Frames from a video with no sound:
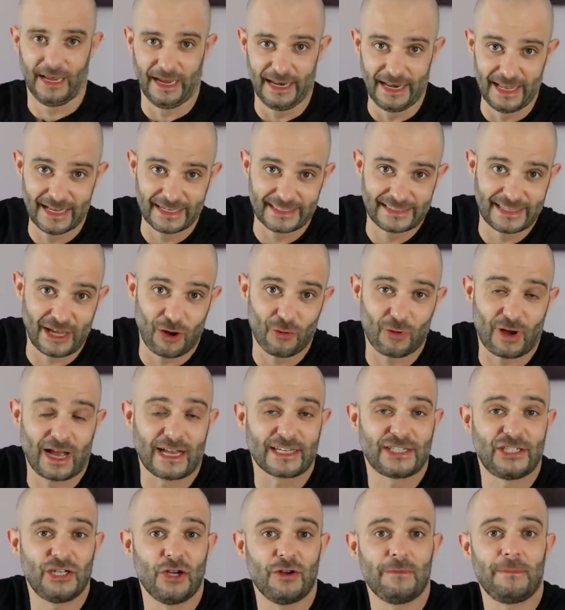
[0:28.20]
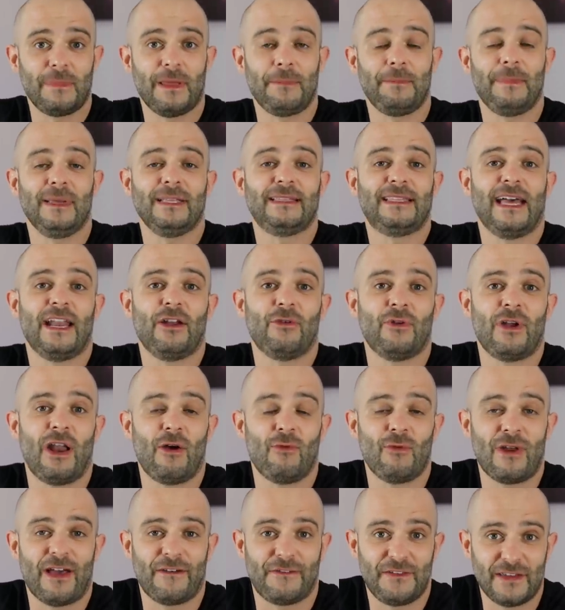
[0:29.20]
En esta ocasión me invitaron a
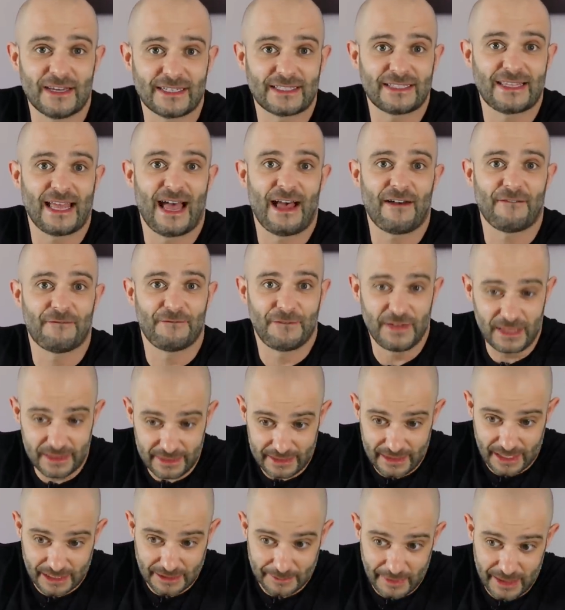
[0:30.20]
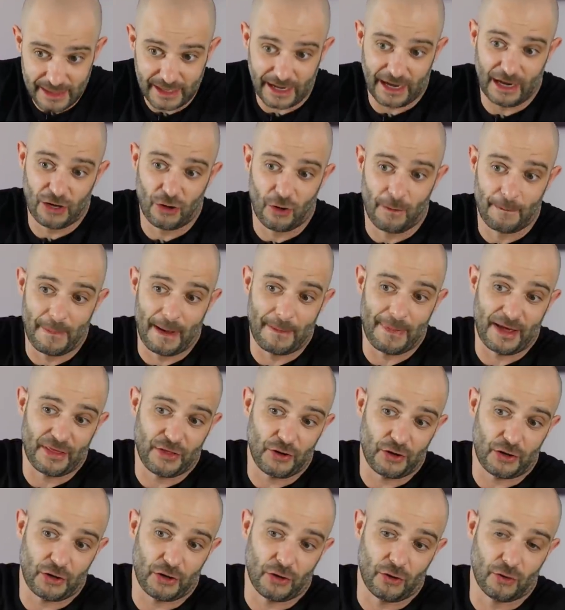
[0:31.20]
una fiesta business. Me dijeron,
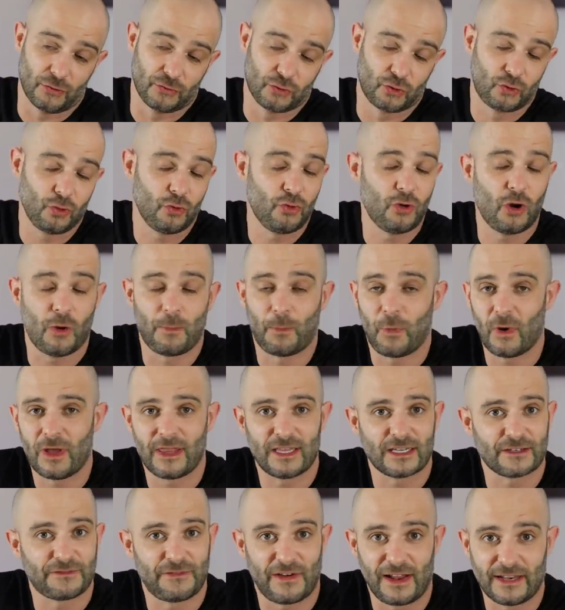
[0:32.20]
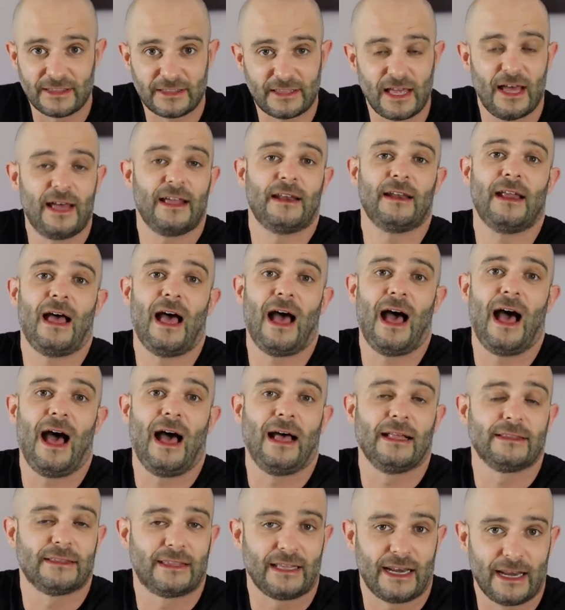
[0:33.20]
papazorro, tú no puedes faltar
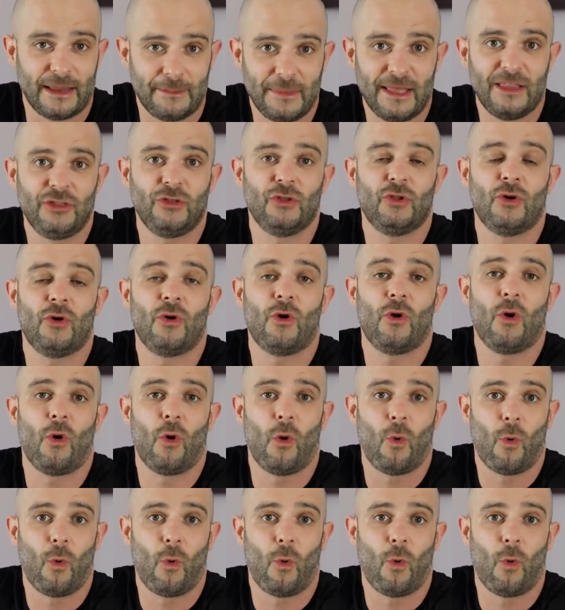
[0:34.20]
a tremendo